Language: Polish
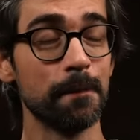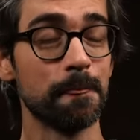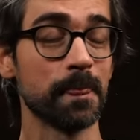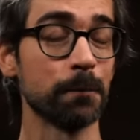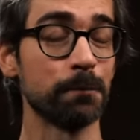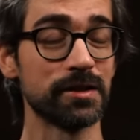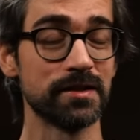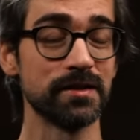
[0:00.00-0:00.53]

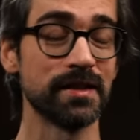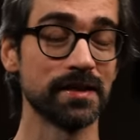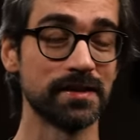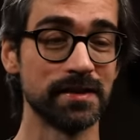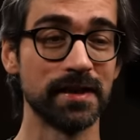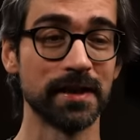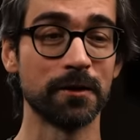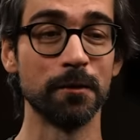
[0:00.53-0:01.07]
do
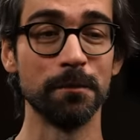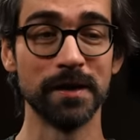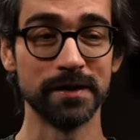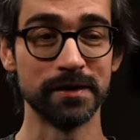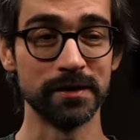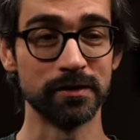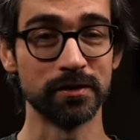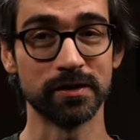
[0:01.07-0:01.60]
prezentacji tej
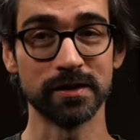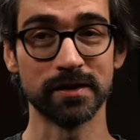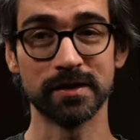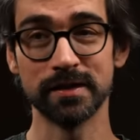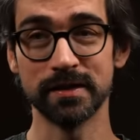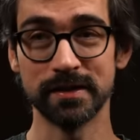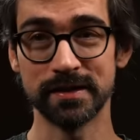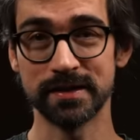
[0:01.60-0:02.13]
komedii, do tych
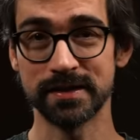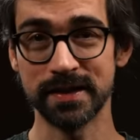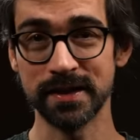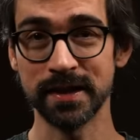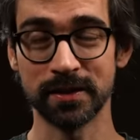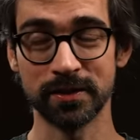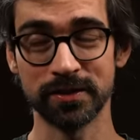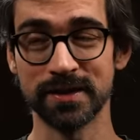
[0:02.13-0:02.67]

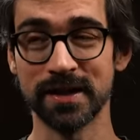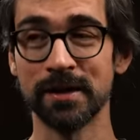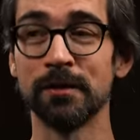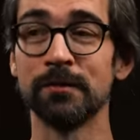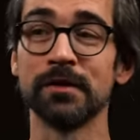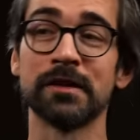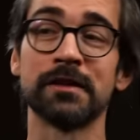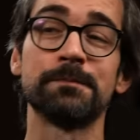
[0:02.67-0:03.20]
scenek
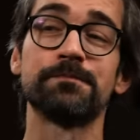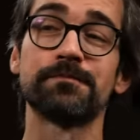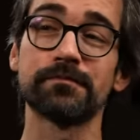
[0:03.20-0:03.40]
rodzajowych.